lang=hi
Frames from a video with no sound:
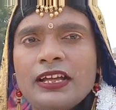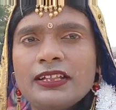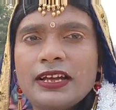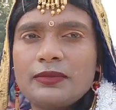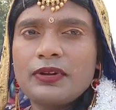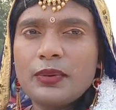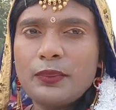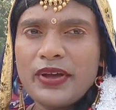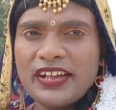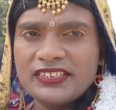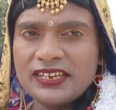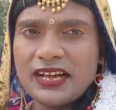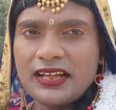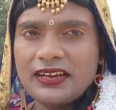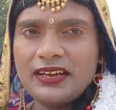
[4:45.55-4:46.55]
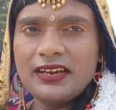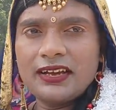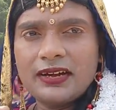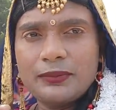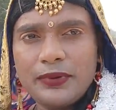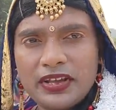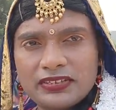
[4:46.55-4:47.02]
तो आपका पैसा आने
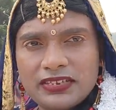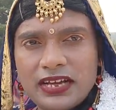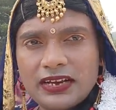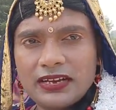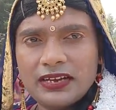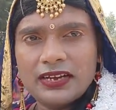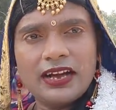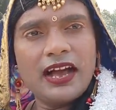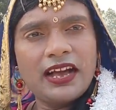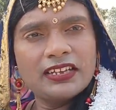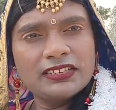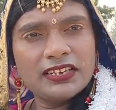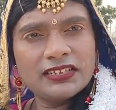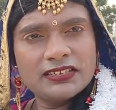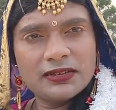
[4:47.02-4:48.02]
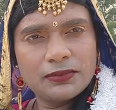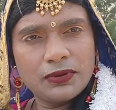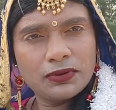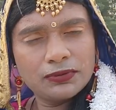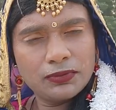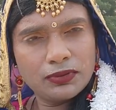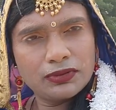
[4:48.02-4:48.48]
लगा पैसा आने लगा ऐसे ऐसे
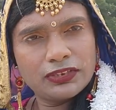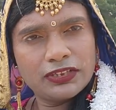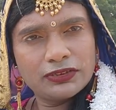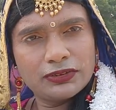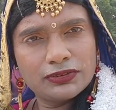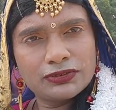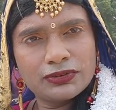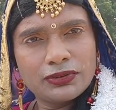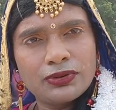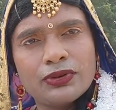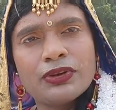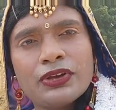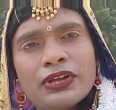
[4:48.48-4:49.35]
बहुत बोलते हैं दोस्तों